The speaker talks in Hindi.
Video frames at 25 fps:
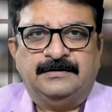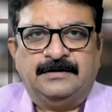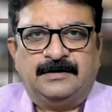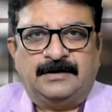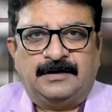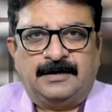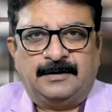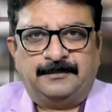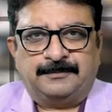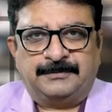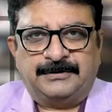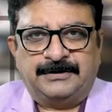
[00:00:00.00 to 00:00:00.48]
या
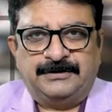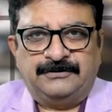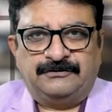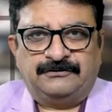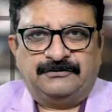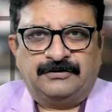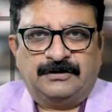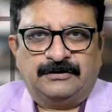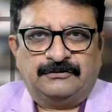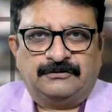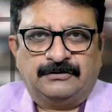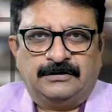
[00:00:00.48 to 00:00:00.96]
आपकी
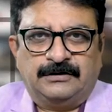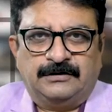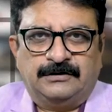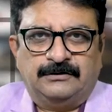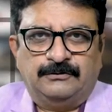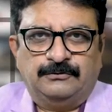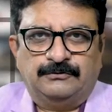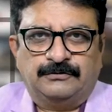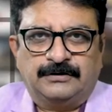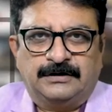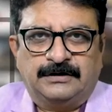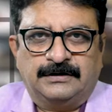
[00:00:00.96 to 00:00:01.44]
इच्छा
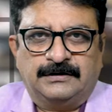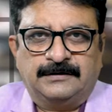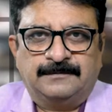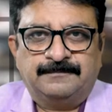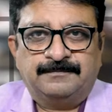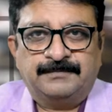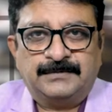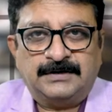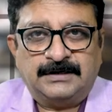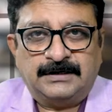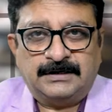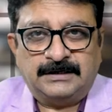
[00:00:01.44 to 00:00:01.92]

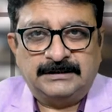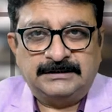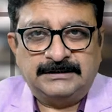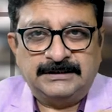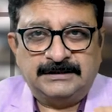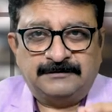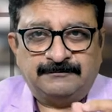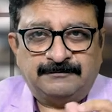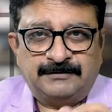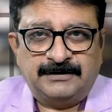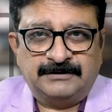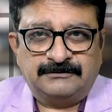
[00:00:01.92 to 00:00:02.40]
अनुसार
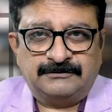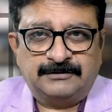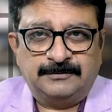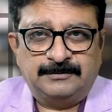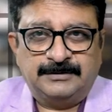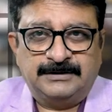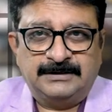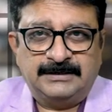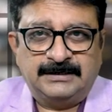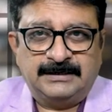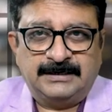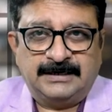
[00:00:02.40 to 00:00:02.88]
अधिक
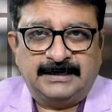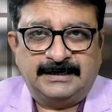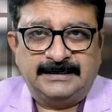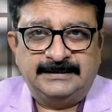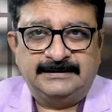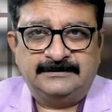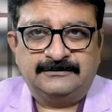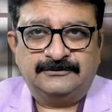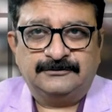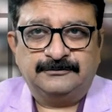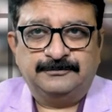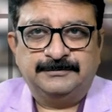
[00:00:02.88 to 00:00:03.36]
फ्लेक्सिबल
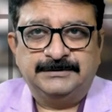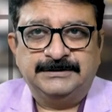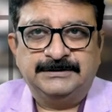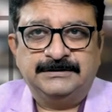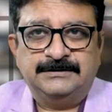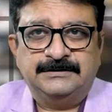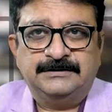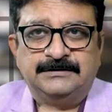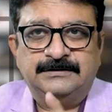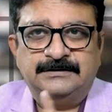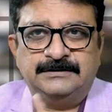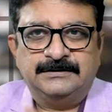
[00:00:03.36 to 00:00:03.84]
लाइट्स भी
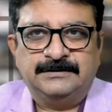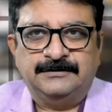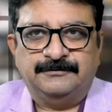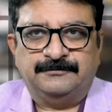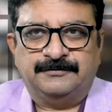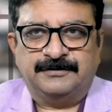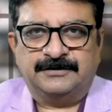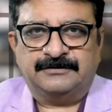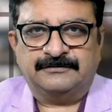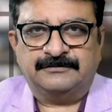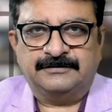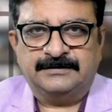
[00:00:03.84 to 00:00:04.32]

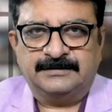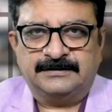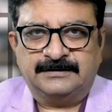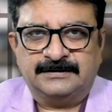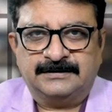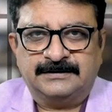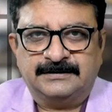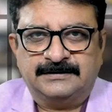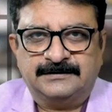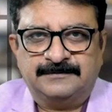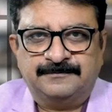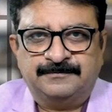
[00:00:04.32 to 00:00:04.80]
इफेक्ट्स
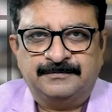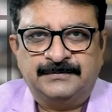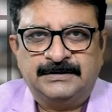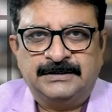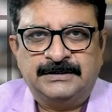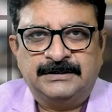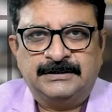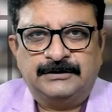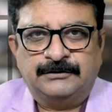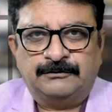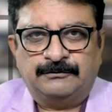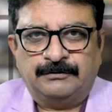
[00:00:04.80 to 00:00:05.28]
देता है
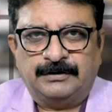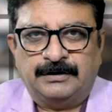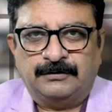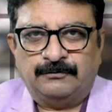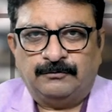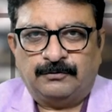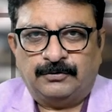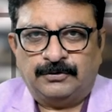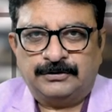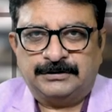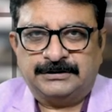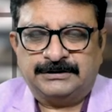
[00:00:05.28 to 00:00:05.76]

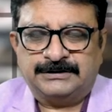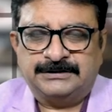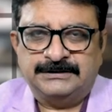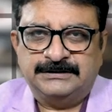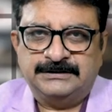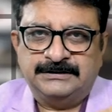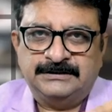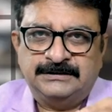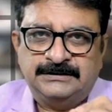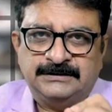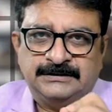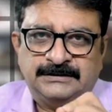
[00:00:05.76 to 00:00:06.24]
12 वॉट
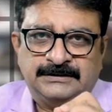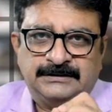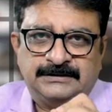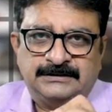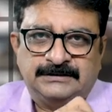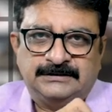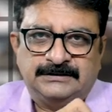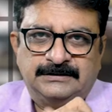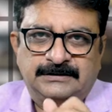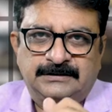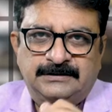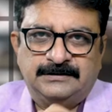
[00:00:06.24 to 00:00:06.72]
की
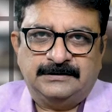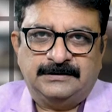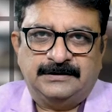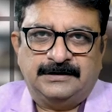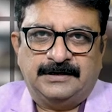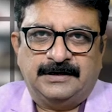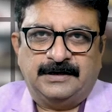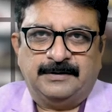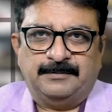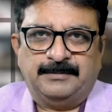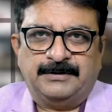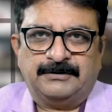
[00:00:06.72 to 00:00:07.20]
ये
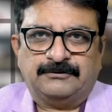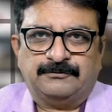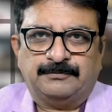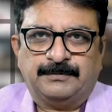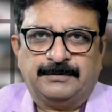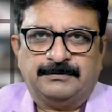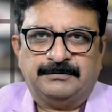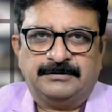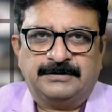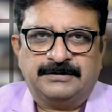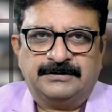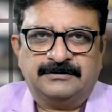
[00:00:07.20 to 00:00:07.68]
एम
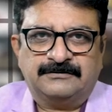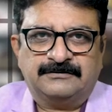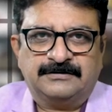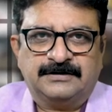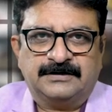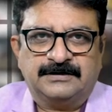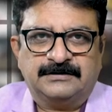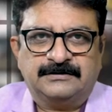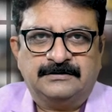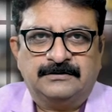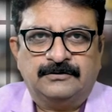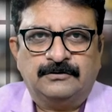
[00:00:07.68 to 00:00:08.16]
पावर के
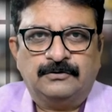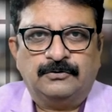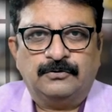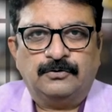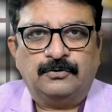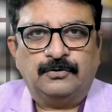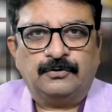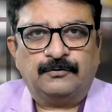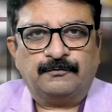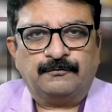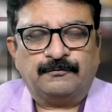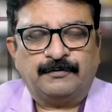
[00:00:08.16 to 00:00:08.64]

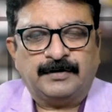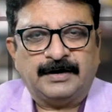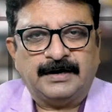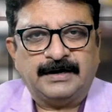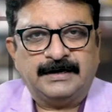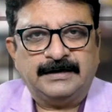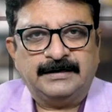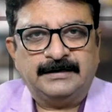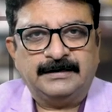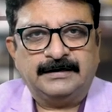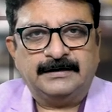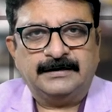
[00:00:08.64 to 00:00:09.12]
साथ और
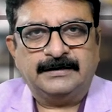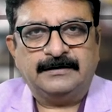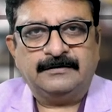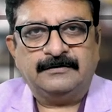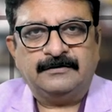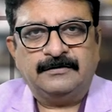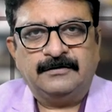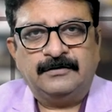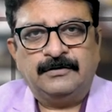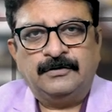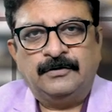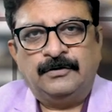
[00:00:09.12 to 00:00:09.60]
500
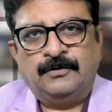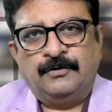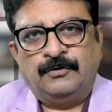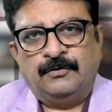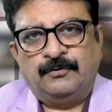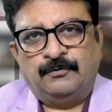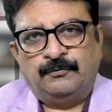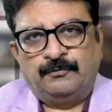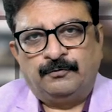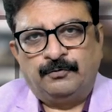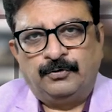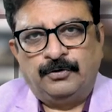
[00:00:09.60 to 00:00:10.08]

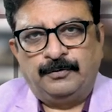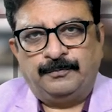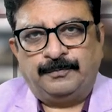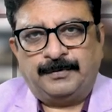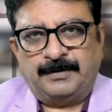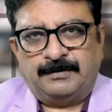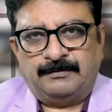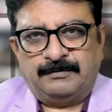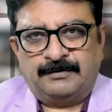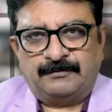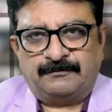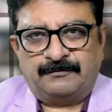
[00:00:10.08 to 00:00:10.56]
फुल
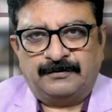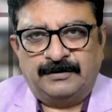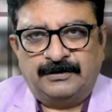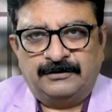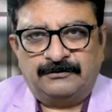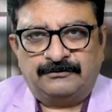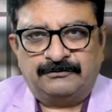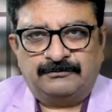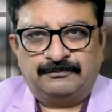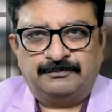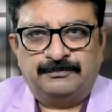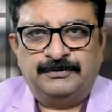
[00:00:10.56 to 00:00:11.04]
पावर
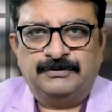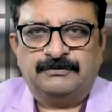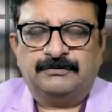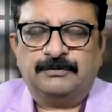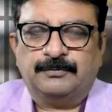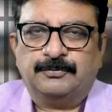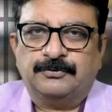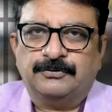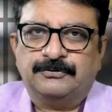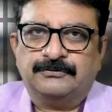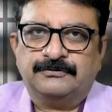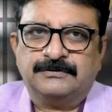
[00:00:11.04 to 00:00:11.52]
फ्लैश भी
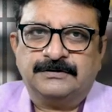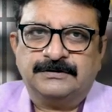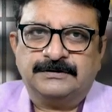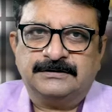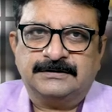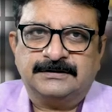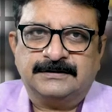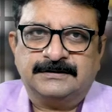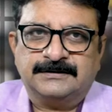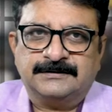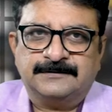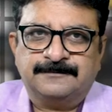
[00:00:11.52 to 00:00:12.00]
सपोर्ट्स
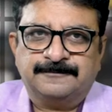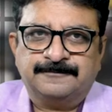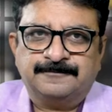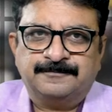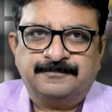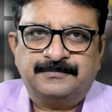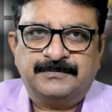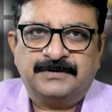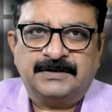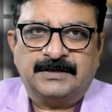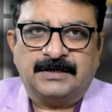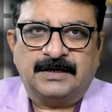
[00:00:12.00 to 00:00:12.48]
करता है
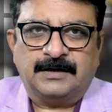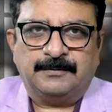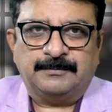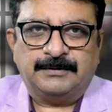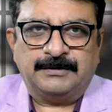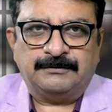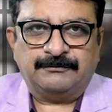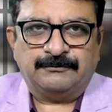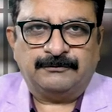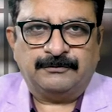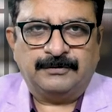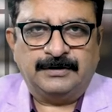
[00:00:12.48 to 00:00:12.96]

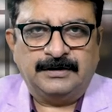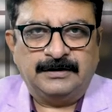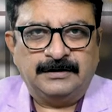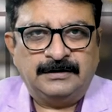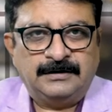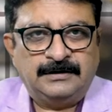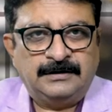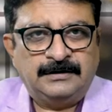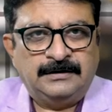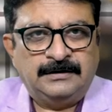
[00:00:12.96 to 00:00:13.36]
एम एफ ट्वेल्व